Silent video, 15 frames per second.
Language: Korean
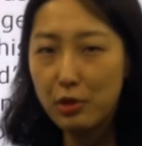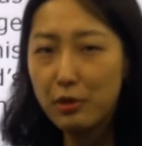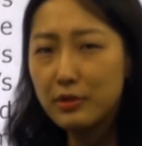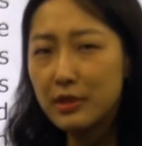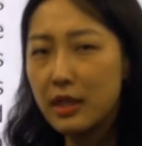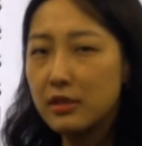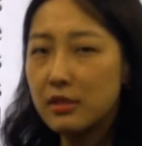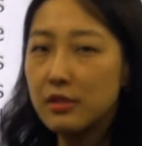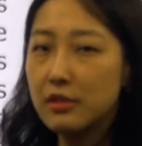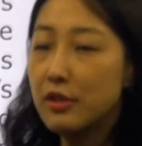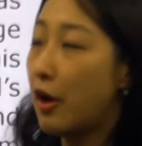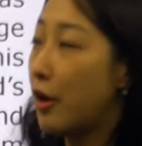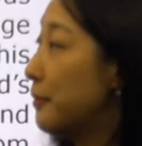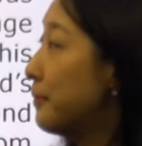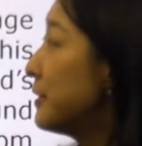이건 사실은
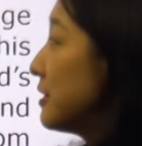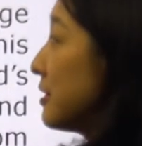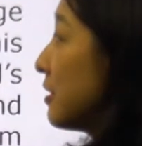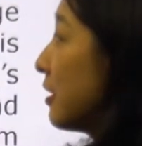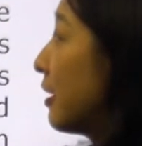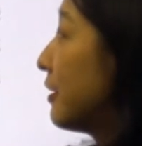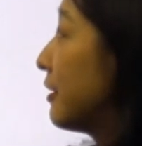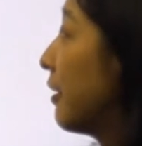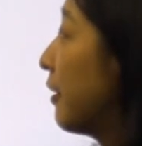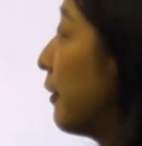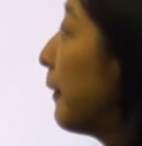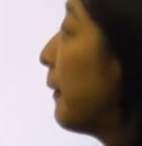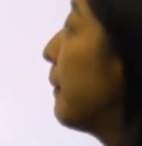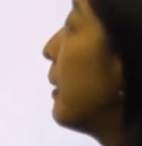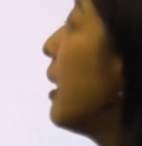
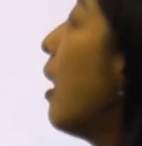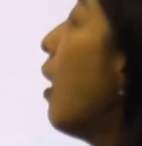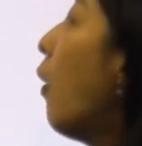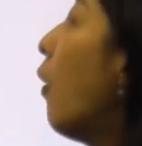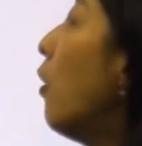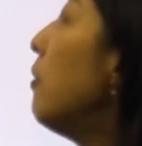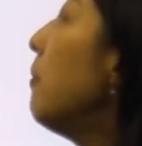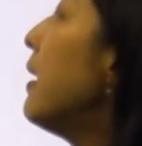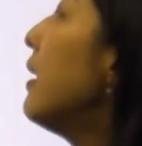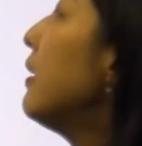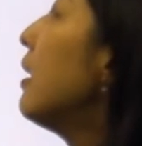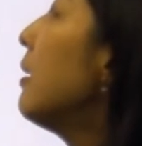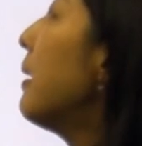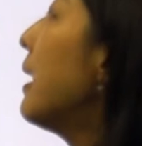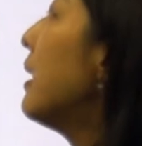갈비지니까요.
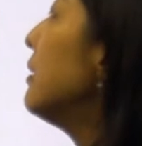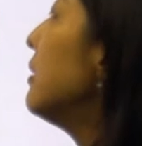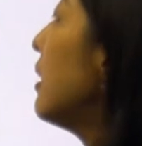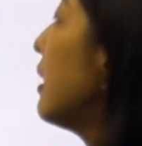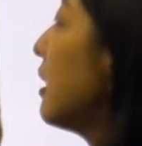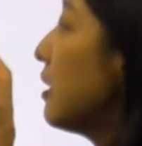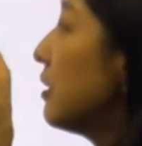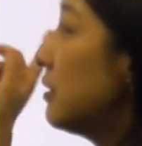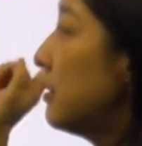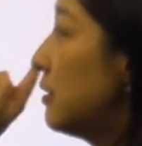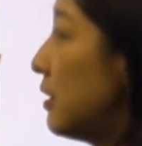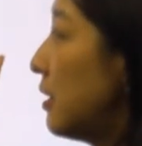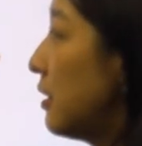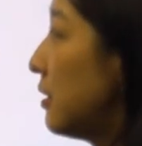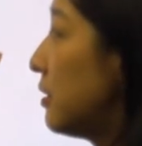얼마나 많은 해양
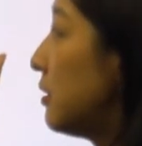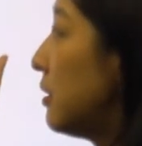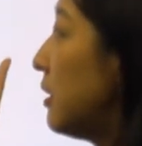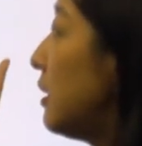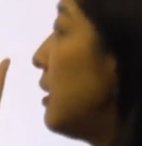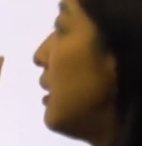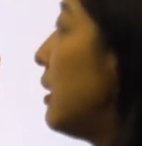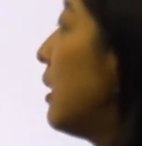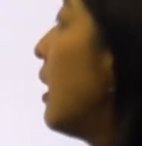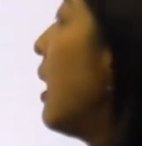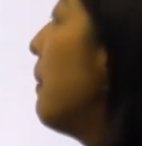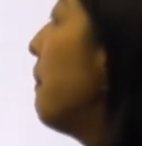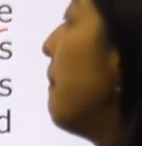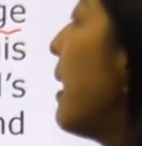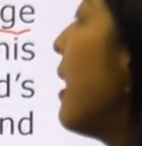쓰레기들이
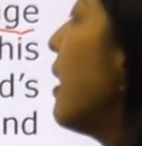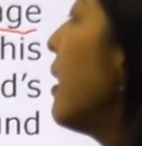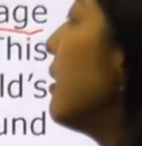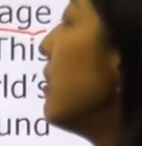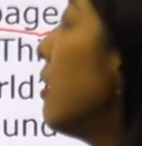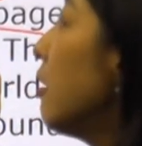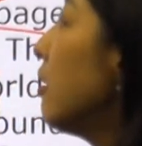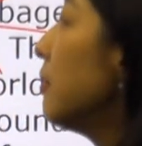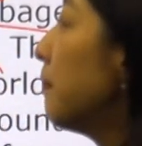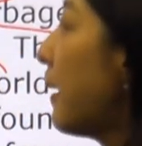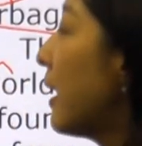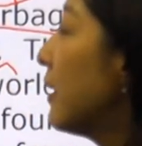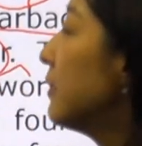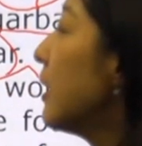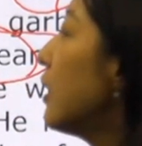매년
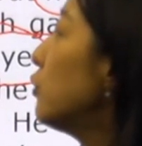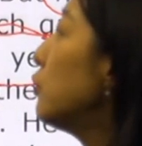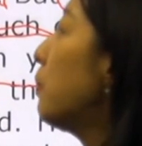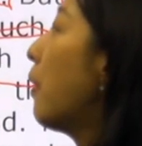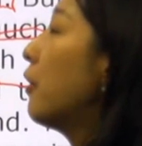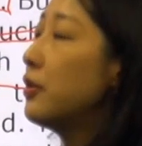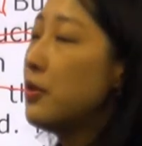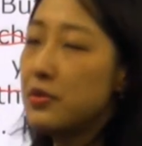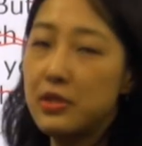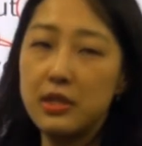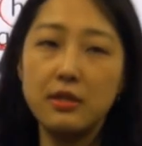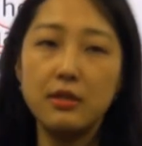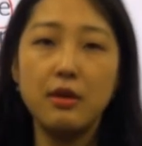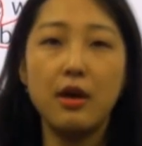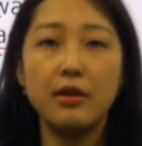바다로
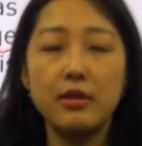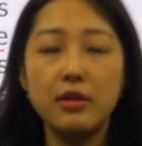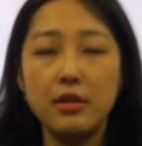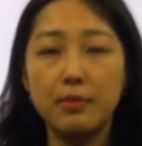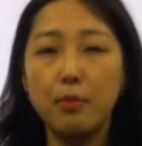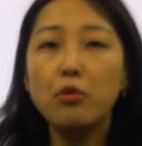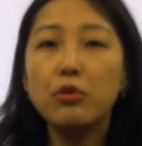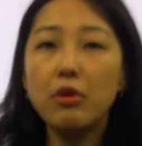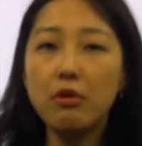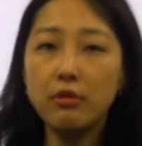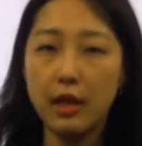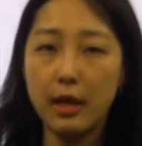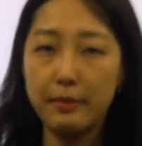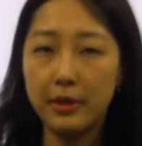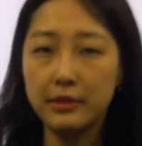버려지는가를
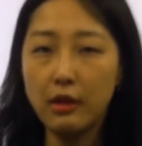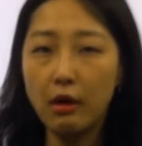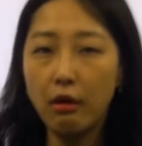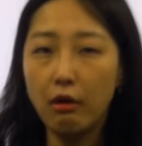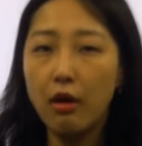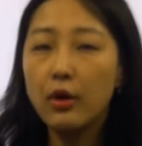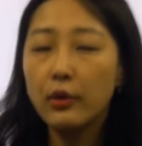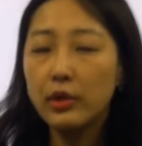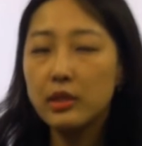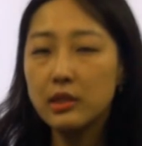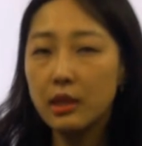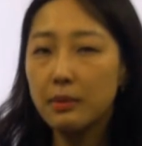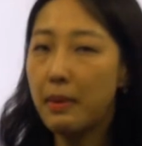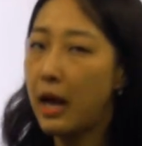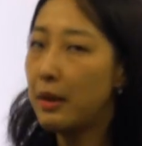목격을 하면서
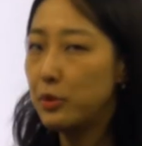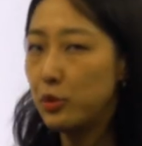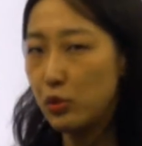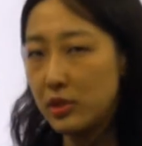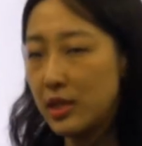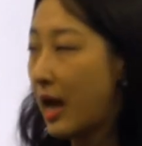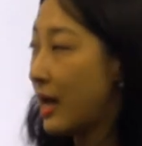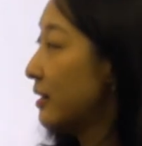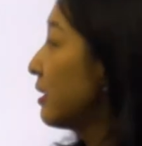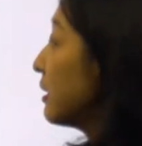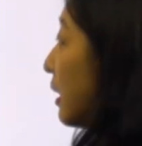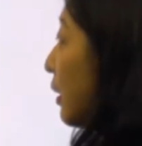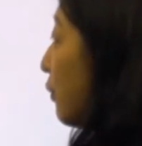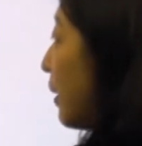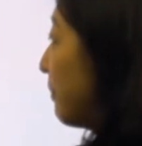굉장히 마음이 좋지
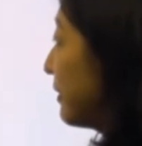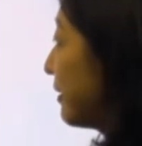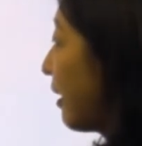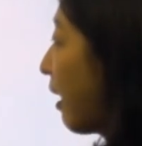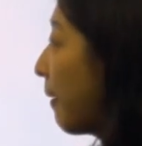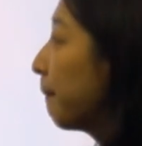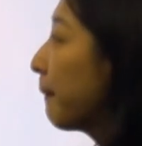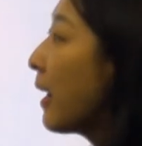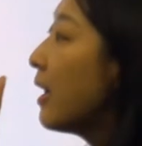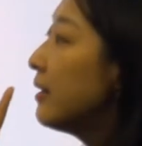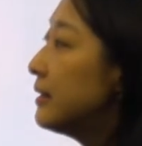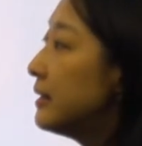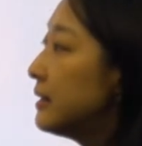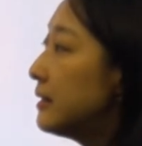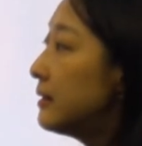않았다고 합니다.
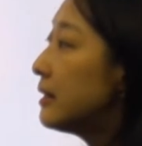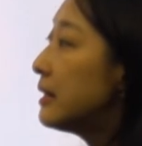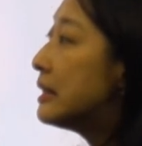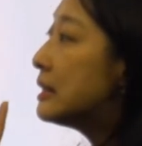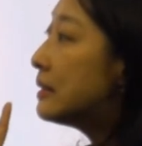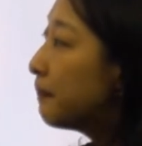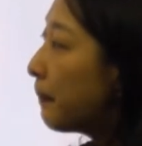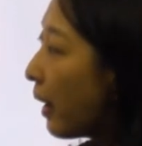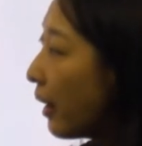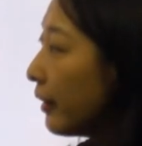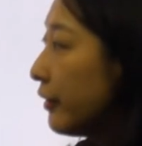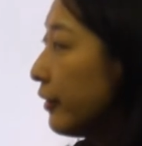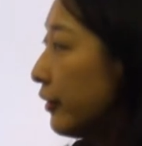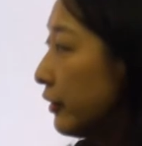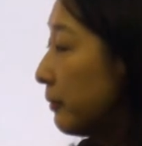This
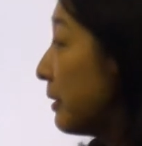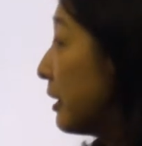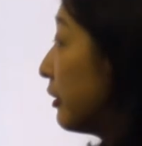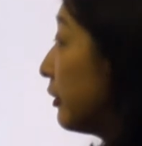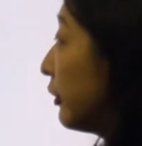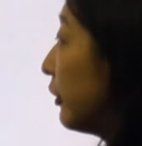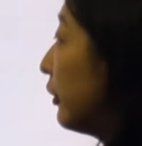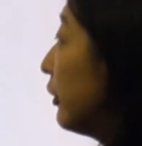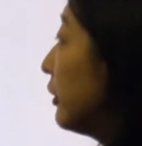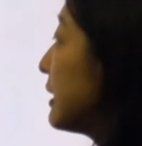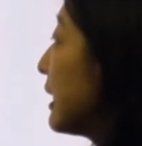inspired Miller.